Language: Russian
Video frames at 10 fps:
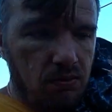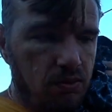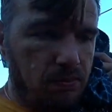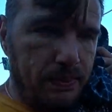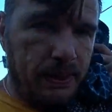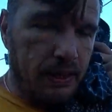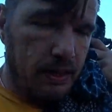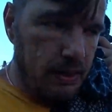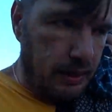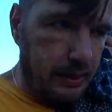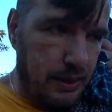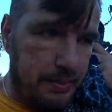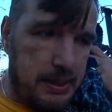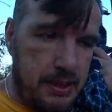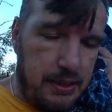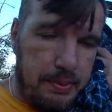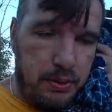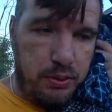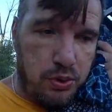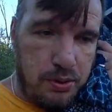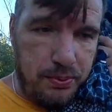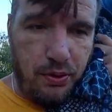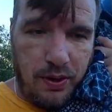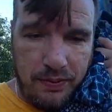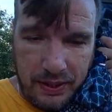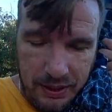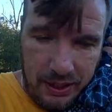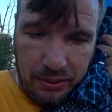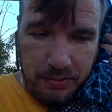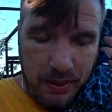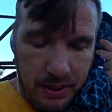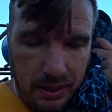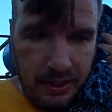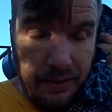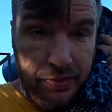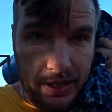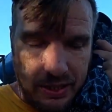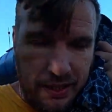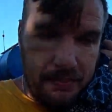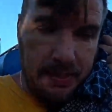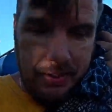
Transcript: Опа. Ладно, ребят, сейчас стабилю ложим, новое выкладываем, вешаем.